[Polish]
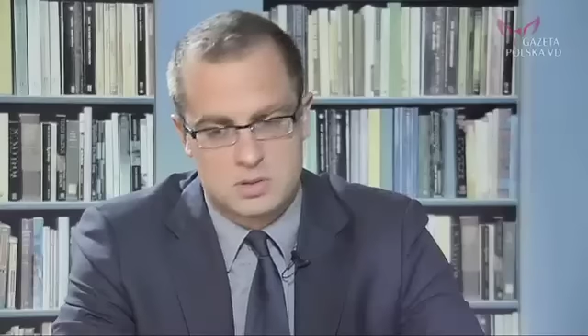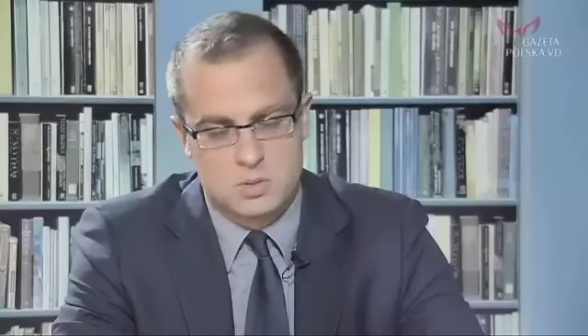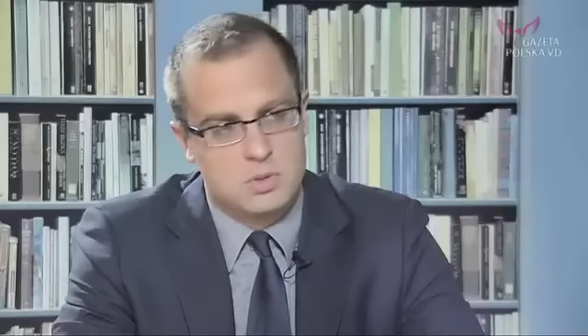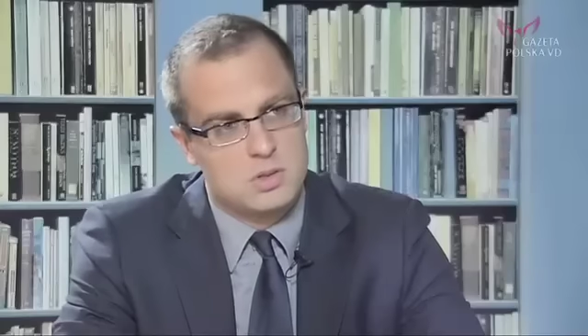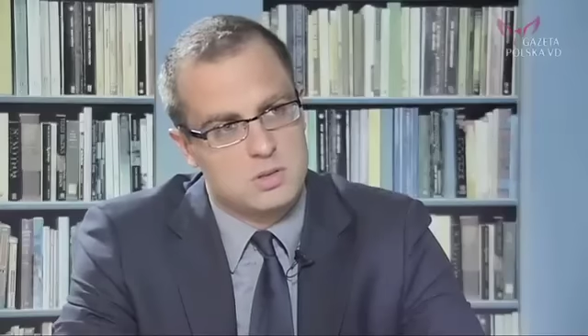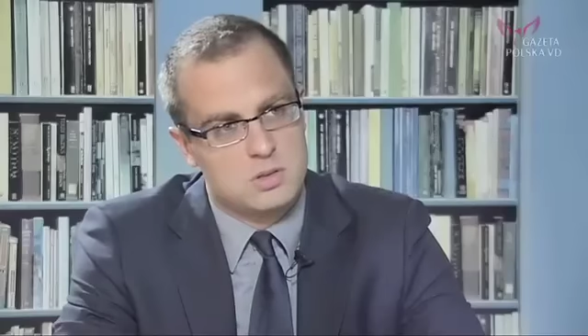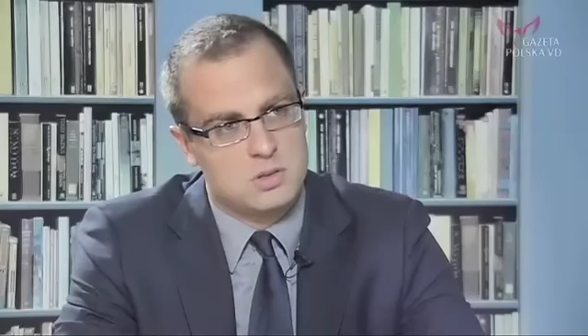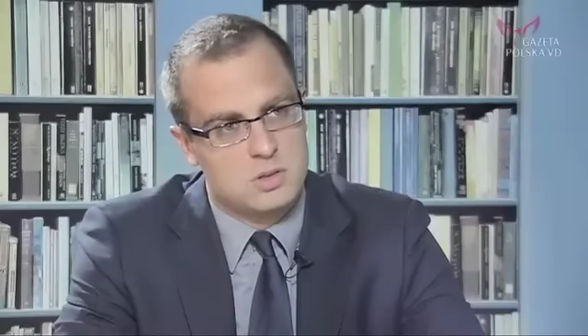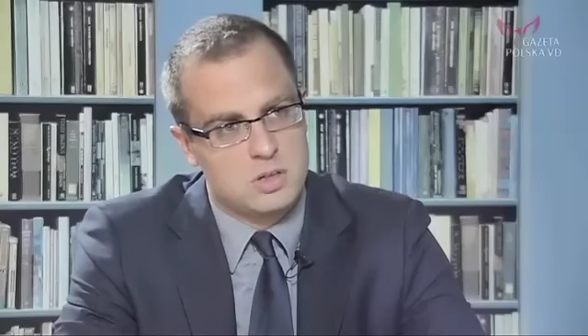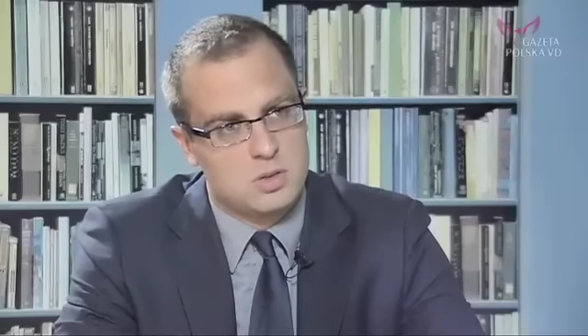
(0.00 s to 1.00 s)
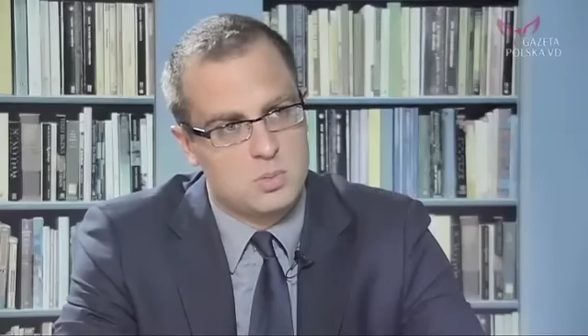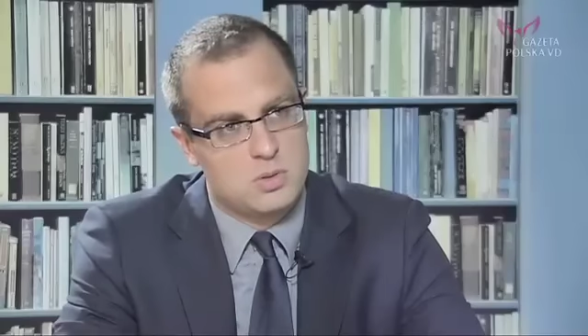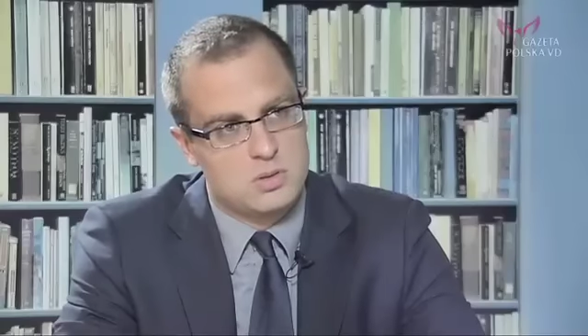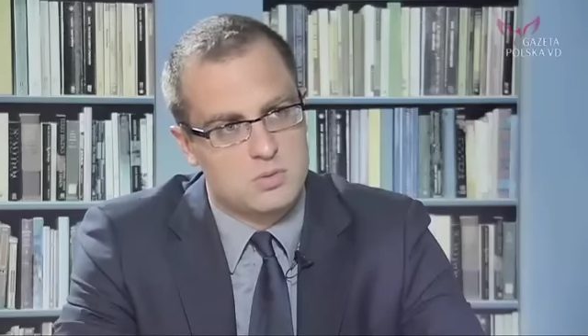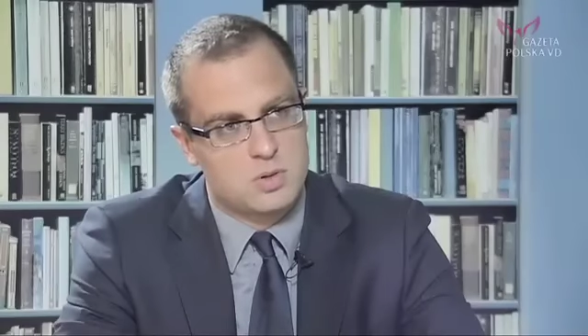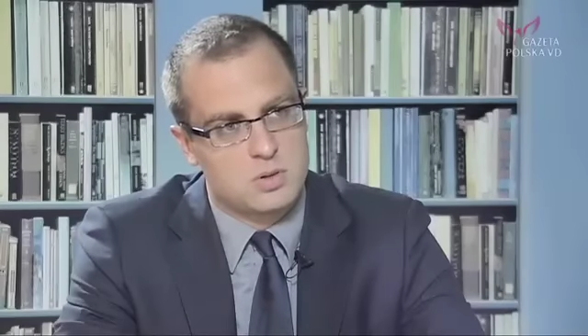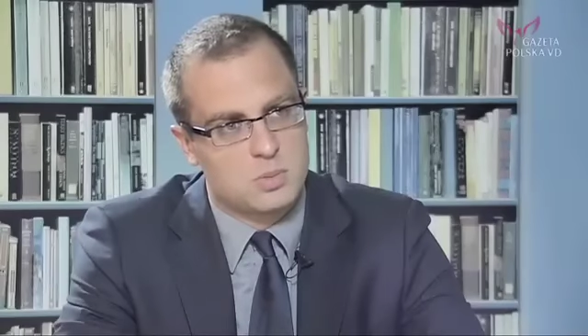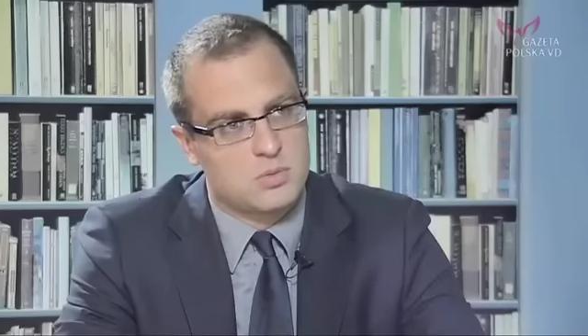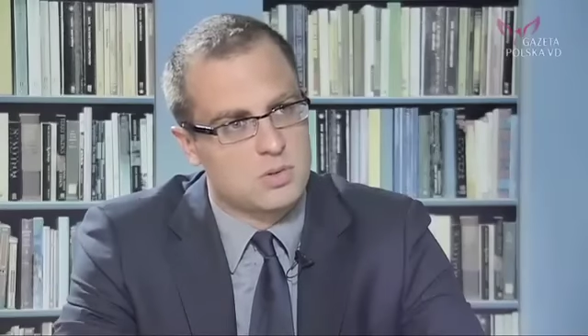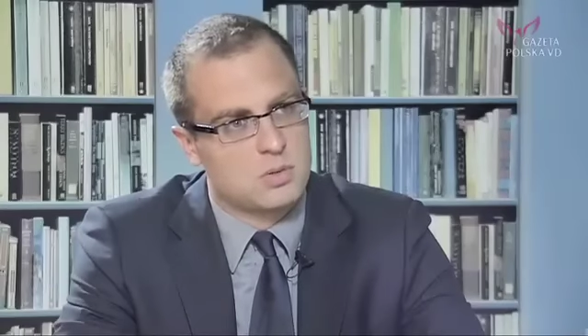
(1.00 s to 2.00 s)
zastąpić naszą obecną flotę
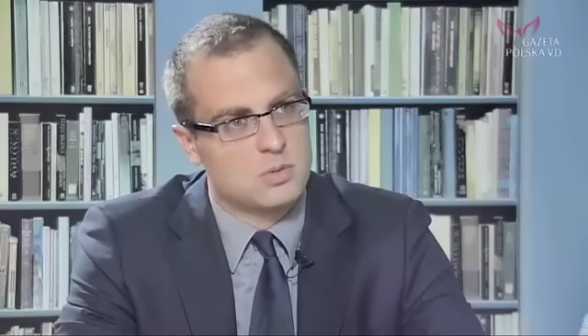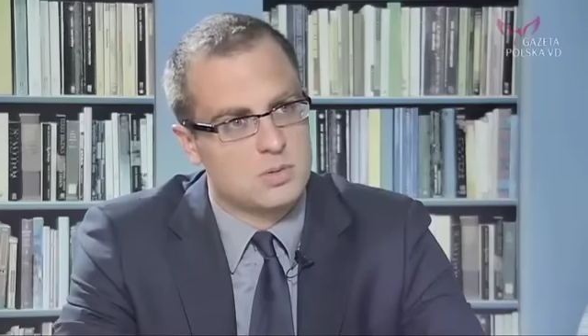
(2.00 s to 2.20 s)
podwodną.